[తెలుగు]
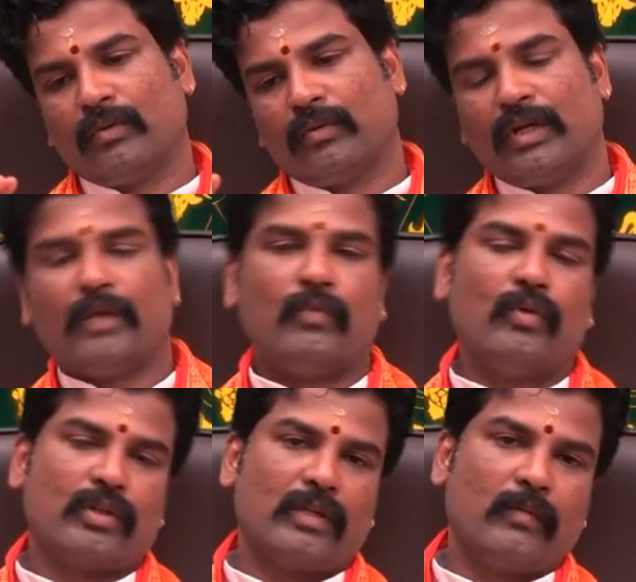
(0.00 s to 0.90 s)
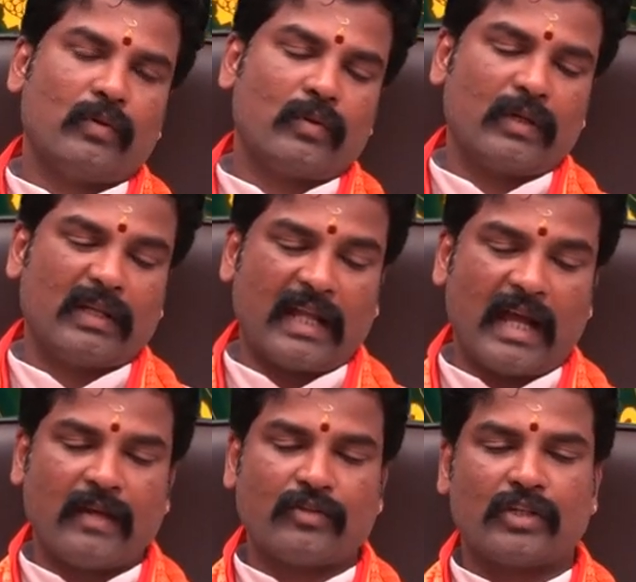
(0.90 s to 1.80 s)
కొన్ని ముహూర్తములకు
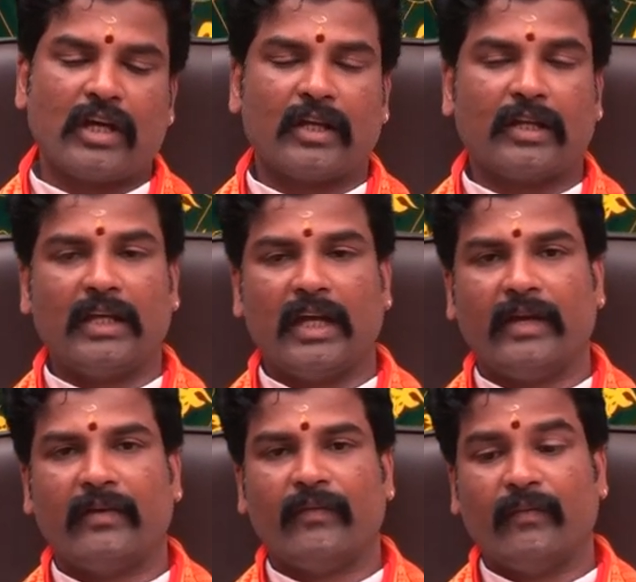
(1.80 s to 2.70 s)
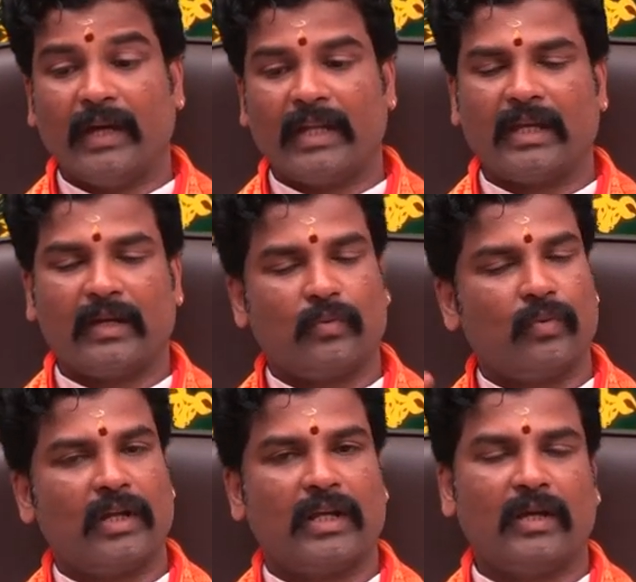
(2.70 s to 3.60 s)
గ్రహానుసారంగా వారికి
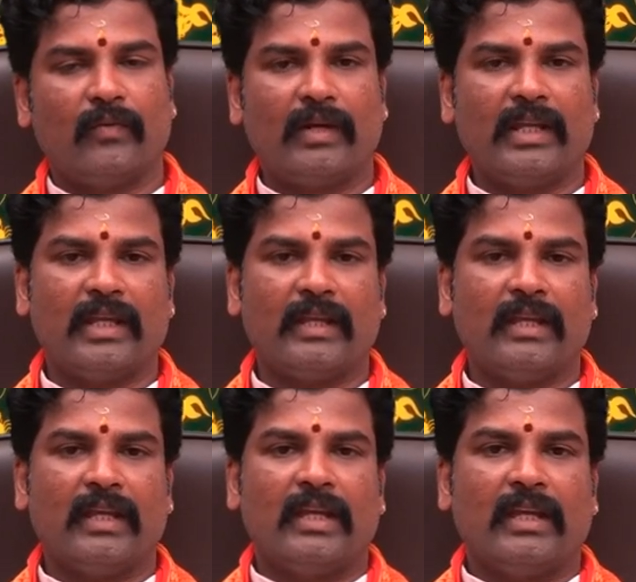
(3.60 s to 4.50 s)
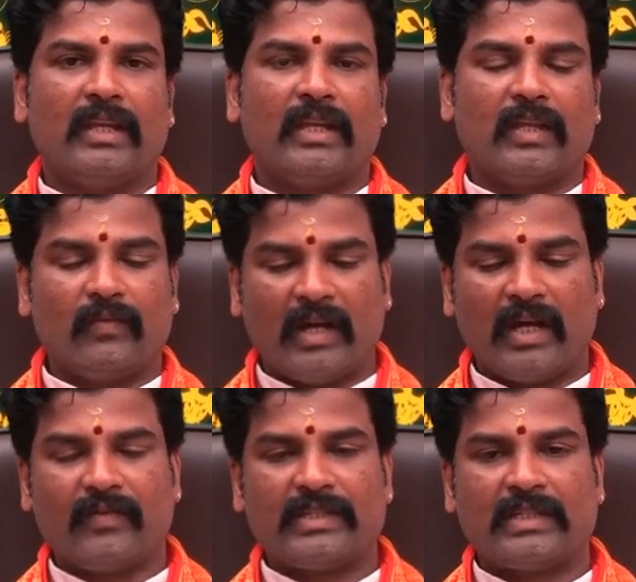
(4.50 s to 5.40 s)
అనుకూలంగా ఉండి
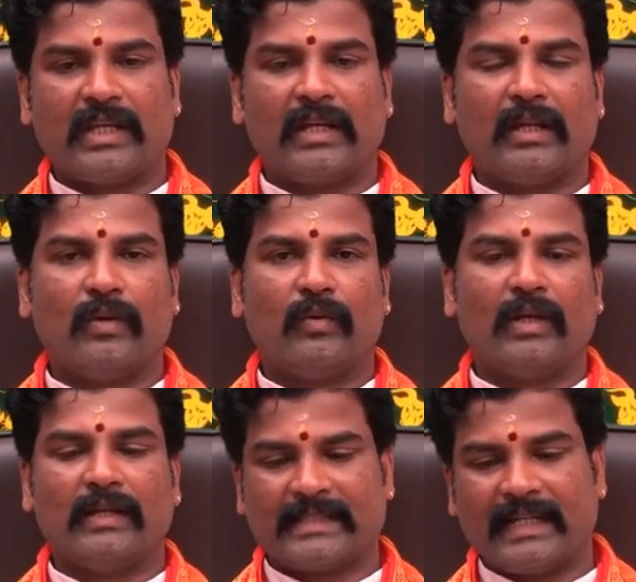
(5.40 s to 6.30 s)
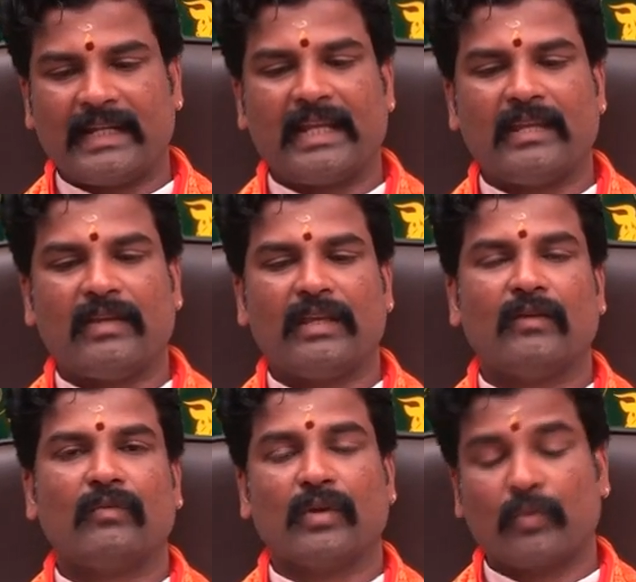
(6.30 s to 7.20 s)
వివాహ విషయాలలో వాళ్ళు సెటిల్ అయ్యి
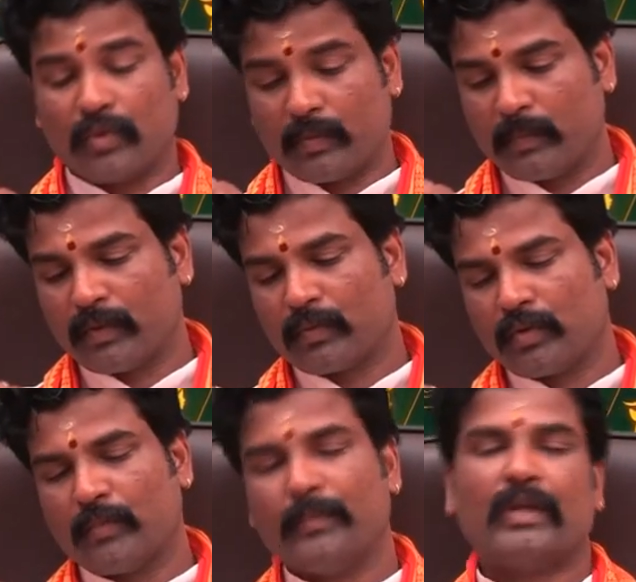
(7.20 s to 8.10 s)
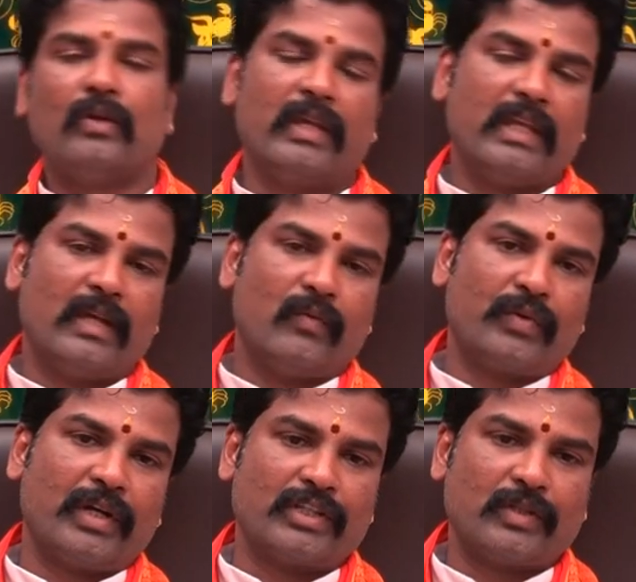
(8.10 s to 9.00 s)
ఒక కుటుంబ కుటుంబీకులు అయ్యే
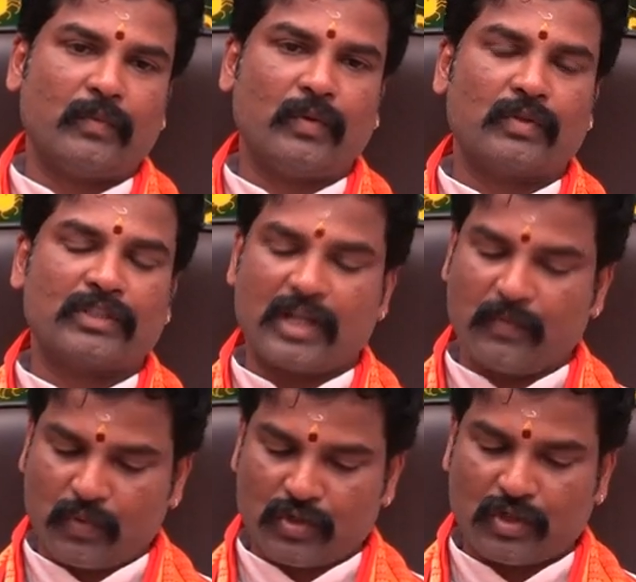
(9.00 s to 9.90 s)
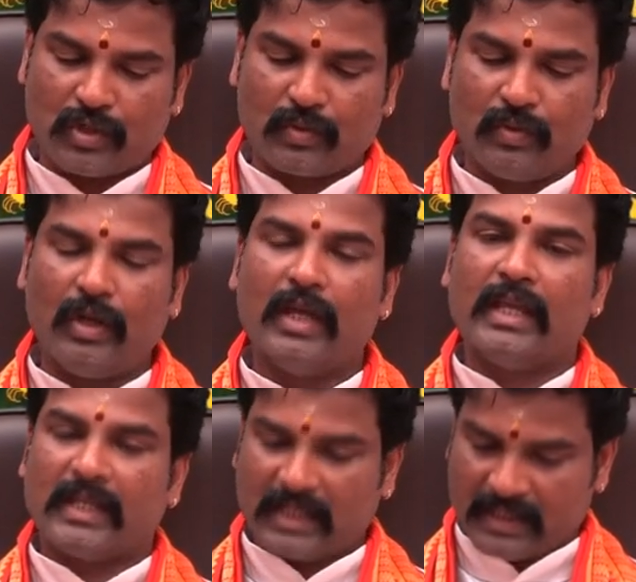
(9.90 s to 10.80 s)
అవకాశము స్త్రీ పురుషులకు
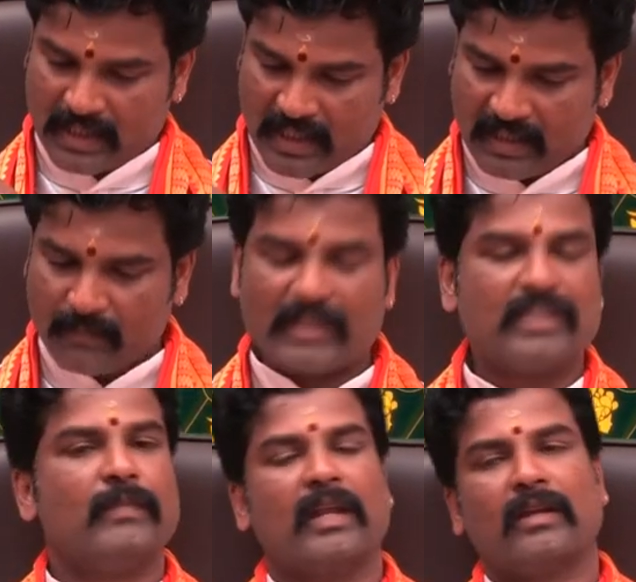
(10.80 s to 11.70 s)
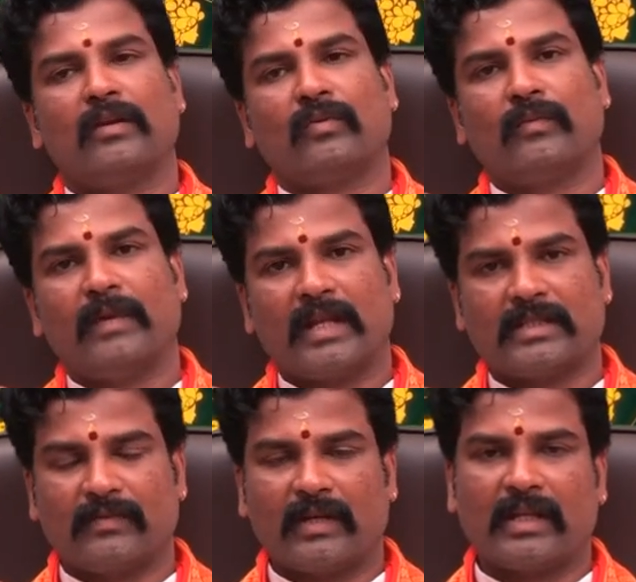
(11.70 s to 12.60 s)
ఇద్దరికీ మంచి మార్గాలు
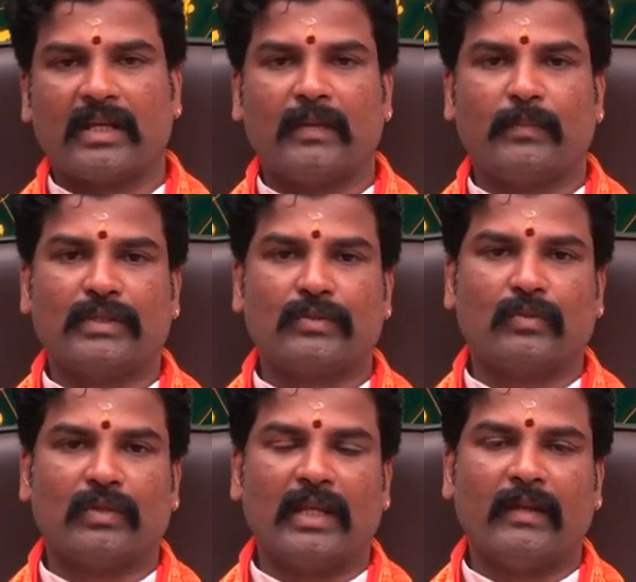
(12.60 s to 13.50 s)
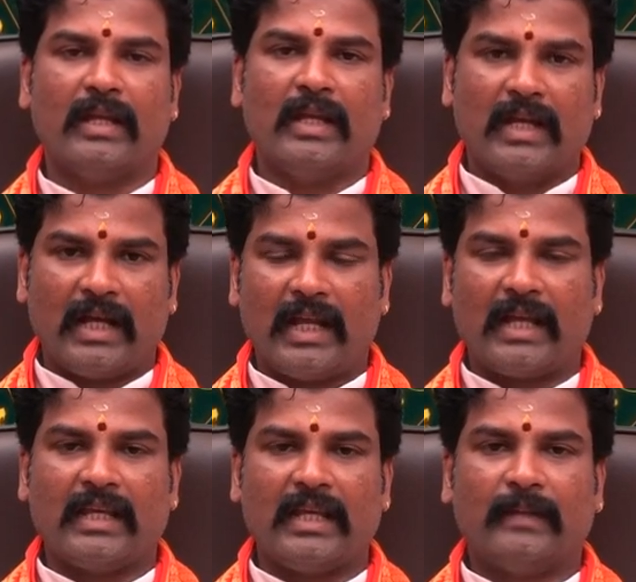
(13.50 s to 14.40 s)
కుంభరాశి వారికి కనిపిస్తుంది
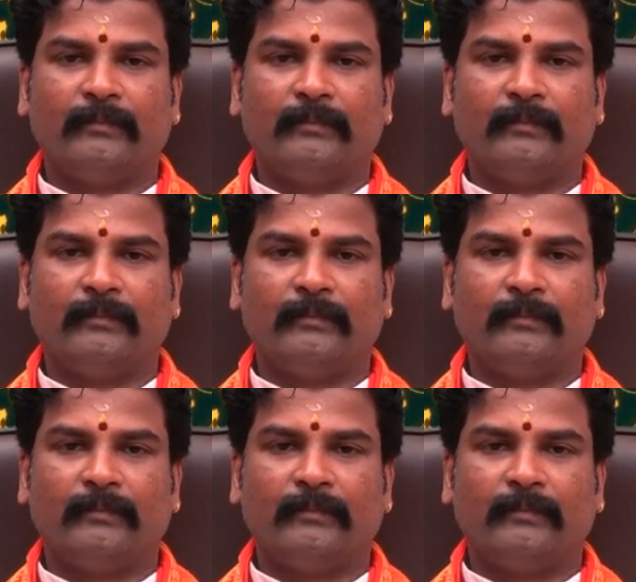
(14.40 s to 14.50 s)
అలాగే